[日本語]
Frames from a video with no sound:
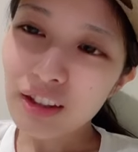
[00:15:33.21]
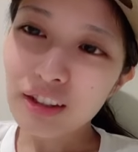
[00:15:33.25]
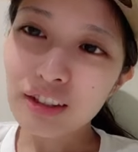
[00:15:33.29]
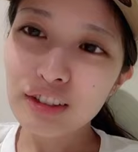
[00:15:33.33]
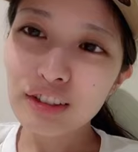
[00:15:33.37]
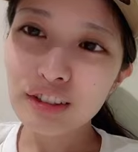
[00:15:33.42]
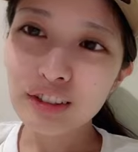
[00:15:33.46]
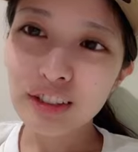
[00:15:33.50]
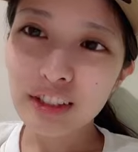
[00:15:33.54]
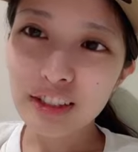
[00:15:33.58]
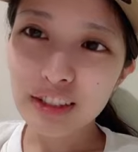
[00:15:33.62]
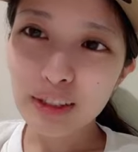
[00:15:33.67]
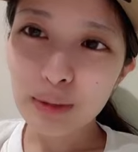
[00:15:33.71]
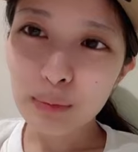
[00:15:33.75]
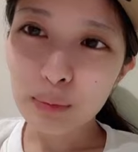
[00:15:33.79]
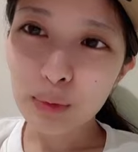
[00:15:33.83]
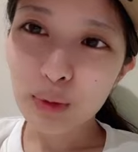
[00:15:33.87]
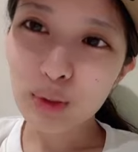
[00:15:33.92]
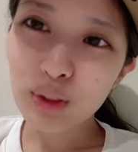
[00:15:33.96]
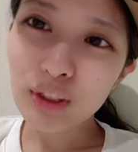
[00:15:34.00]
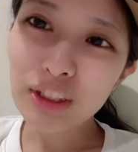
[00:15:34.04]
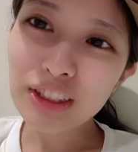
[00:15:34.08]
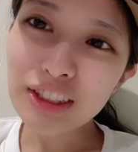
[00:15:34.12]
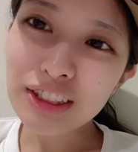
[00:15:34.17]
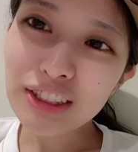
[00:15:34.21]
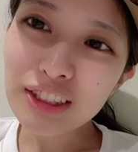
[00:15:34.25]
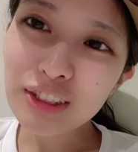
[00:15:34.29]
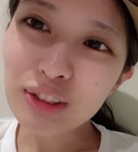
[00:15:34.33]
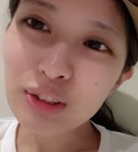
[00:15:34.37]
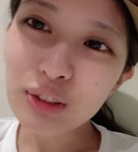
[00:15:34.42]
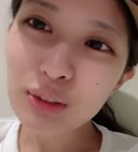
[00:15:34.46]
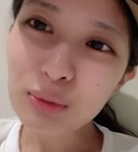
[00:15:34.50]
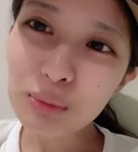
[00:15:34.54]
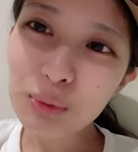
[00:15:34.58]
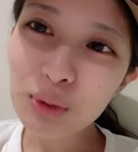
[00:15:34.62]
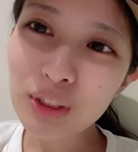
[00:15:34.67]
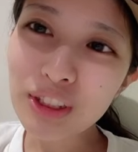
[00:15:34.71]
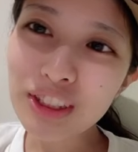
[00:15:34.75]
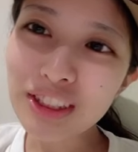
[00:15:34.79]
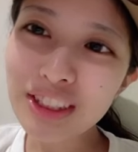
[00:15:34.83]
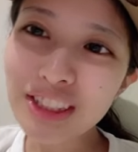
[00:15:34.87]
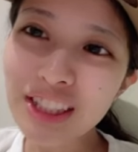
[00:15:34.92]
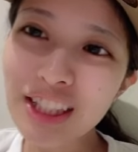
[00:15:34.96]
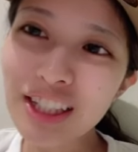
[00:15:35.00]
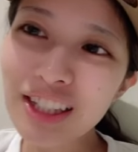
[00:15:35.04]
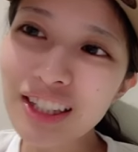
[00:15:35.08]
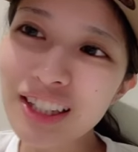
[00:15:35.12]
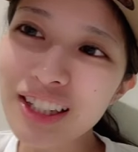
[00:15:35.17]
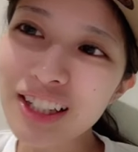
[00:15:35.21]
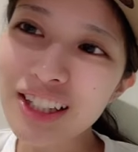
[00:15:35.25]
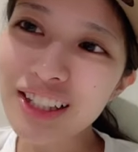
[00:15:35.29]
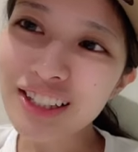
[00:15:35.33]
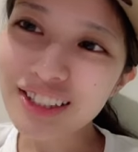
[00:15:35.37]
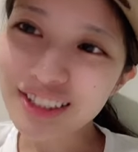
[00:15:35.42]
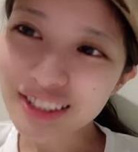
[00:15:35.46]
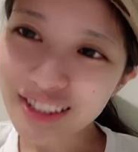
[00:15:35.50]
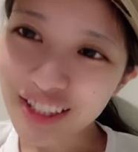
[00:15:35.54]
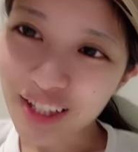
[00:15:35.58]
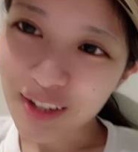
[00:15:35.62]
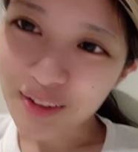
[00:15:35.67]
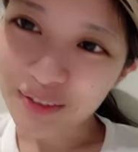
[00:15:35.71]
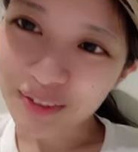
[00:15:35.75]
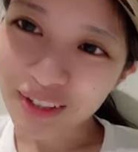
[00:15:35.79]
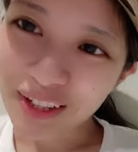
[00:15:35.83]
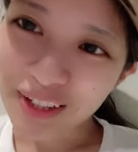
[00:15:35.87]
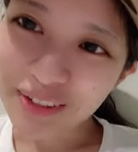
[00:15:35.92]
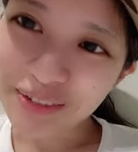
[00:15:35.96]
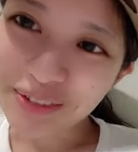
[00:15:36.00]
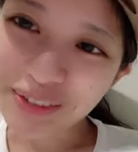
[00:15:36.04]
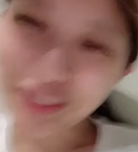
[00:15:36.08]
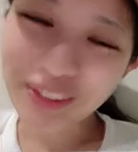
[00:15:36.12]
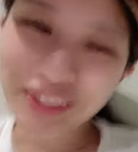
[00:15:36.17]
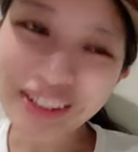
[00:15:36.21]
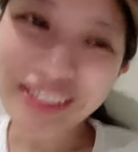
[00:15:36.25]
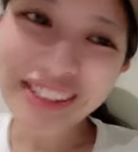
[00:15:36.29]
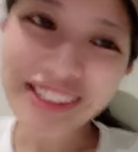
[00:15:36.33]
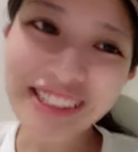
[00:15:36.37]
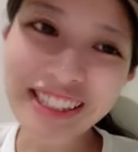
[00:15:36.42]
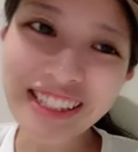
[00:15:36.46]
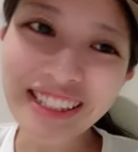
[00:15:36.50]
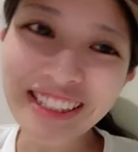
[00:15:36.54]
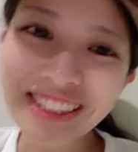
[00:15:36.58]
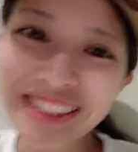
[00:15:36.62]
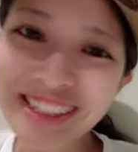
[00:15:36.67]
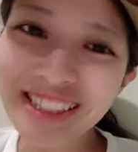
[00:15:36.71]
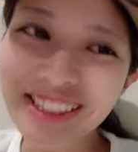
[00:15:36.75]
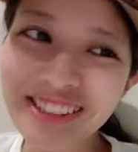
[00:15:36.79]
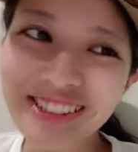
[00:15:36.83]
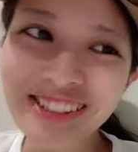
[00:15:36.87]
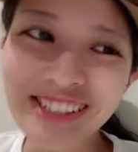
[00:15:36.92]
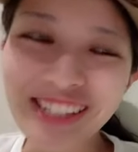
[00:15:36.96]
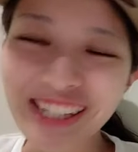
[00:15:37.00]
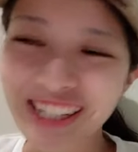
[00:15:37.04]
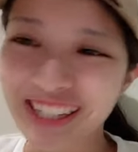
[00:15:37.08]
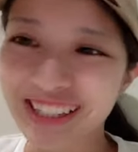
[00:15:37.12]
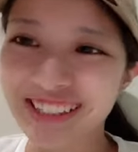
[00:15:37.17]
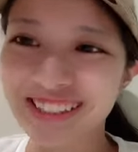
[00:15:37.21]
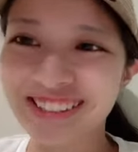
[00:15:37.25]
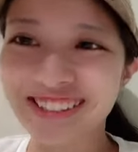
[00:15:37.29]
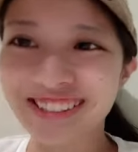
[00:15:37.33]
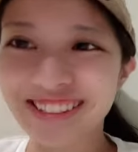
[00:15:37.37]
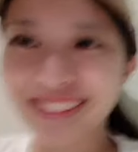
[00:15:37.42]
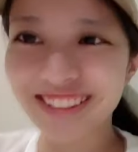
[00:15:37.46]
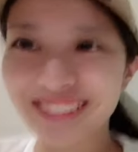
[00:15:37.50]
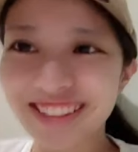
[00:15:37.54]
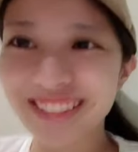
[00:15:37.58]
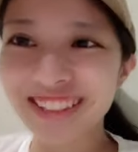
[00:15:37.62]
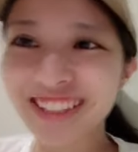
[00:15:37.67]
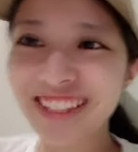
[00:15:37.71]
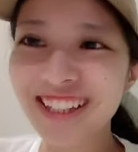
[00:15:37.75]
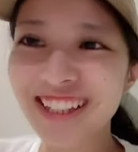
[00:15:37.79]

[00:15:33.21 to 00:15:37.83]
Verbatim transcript: 言ったらさ、もうそれ、それもういっちゃんあかんやつやん、みたいな。もういっちゃん来てるやん、言って。